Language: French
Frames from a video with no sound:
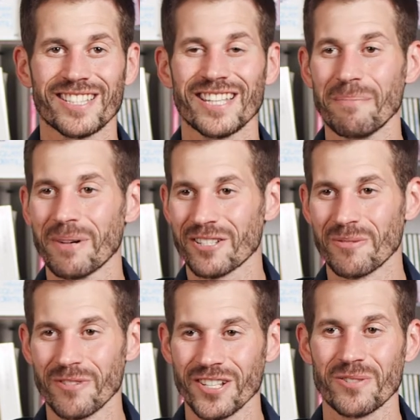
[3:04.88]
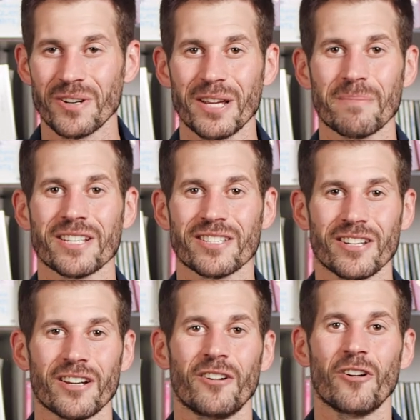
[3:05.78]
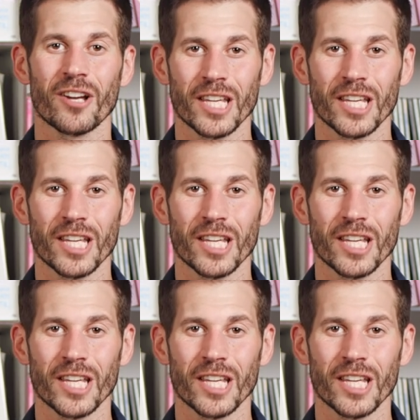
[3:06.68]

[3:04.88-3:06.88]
s'ils passent une mauvaise soirée parce que leur